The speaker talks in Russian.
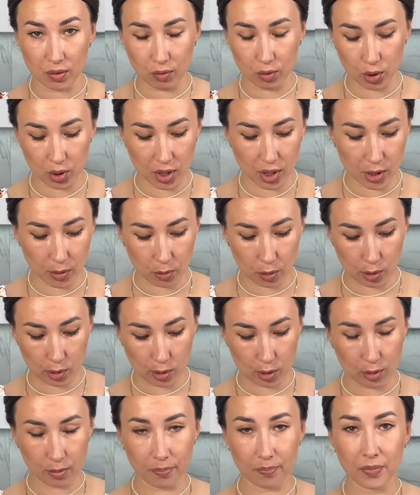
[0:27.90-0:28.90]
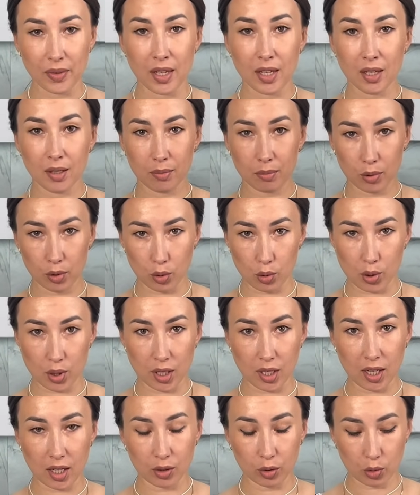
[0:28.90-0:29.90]
сегодня используем. Беру
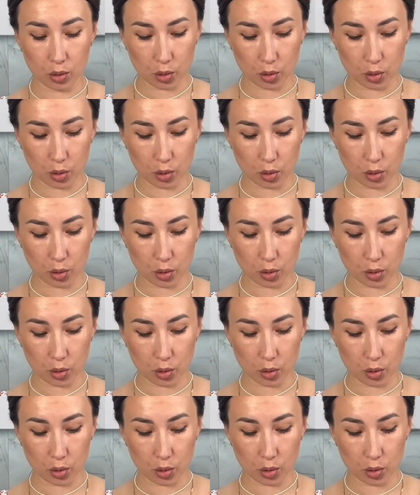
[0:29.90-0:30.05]
стакан